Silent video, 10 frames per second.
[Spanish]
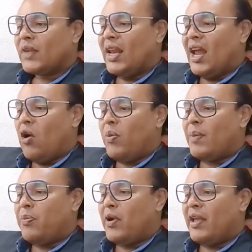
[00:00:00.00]
La
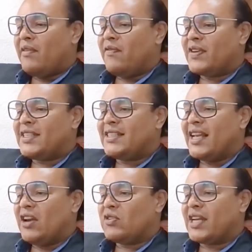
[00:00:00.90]
obra pone énfasis
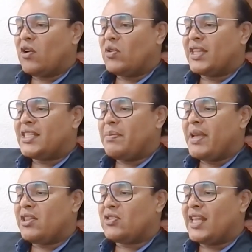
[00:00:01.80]
en los
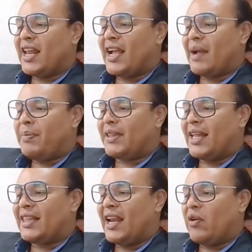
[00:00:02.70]
acontecimientos de la
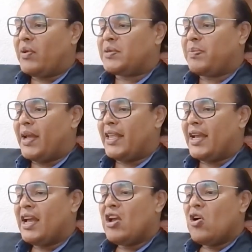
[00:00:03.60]
capital de la Nueva
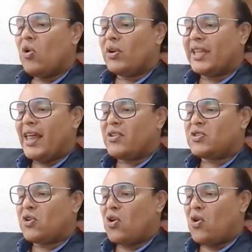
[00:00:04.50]
España, ordenados
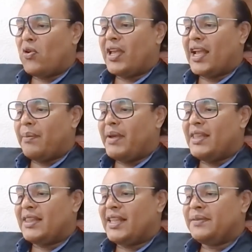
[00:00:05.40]

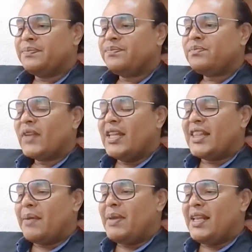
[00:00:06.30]
cronológicamente
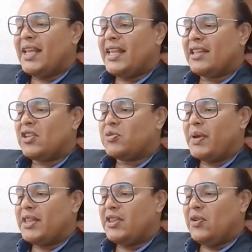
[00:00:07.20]
entre
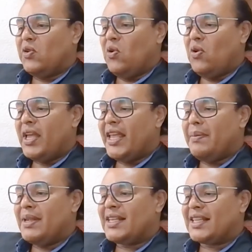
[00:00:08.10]
1521 y
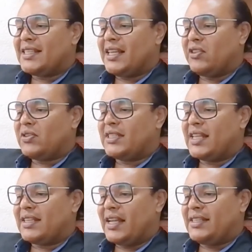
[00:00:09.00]

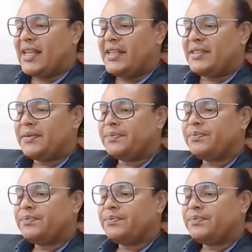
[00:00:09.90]
1766.